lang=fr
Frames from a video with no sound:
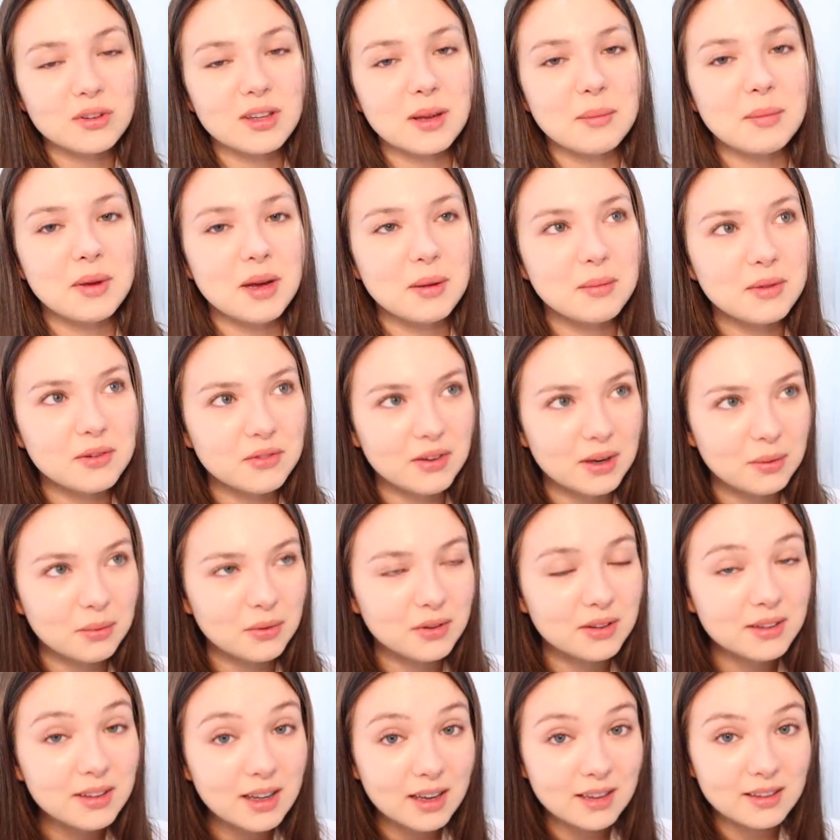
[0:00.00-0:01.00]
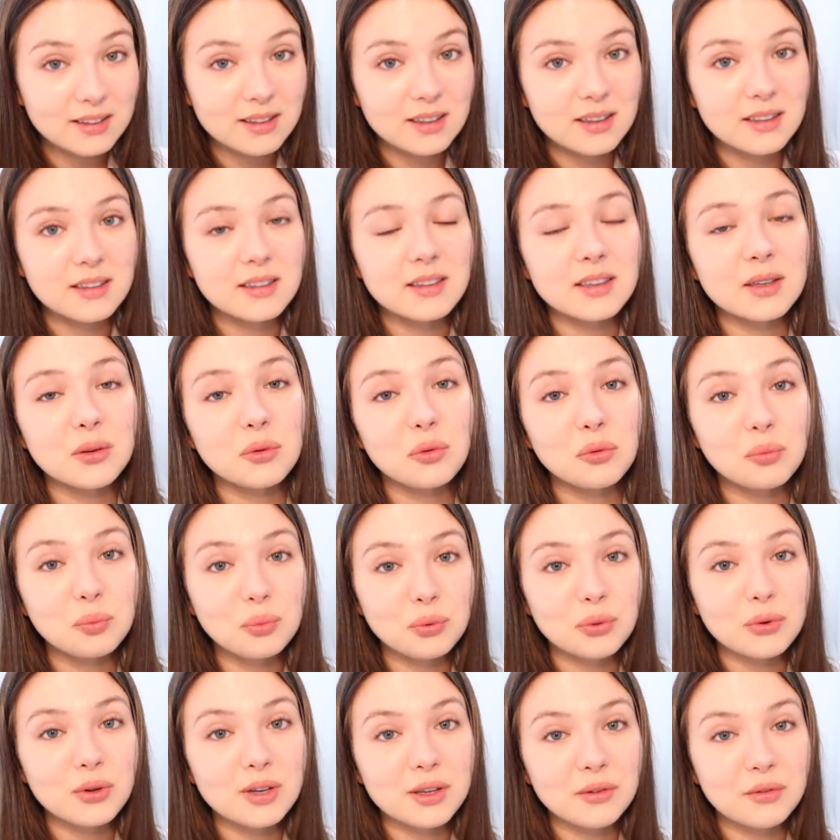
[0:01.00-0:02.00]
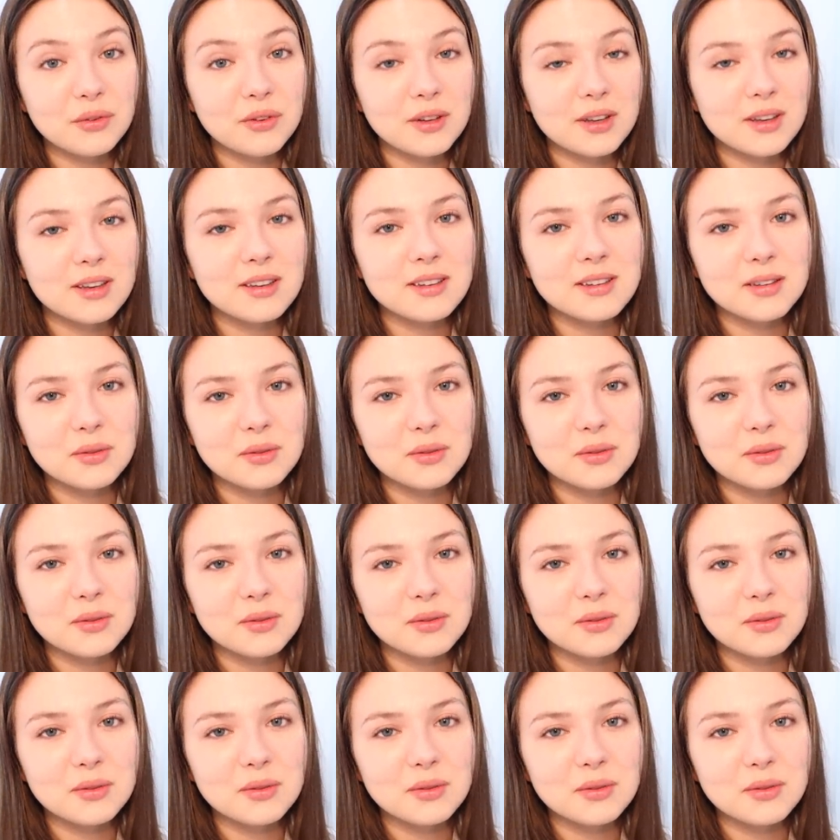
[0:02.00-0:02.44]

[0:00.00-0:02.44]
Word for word: ça permet vraiment d'assainir, de purifier.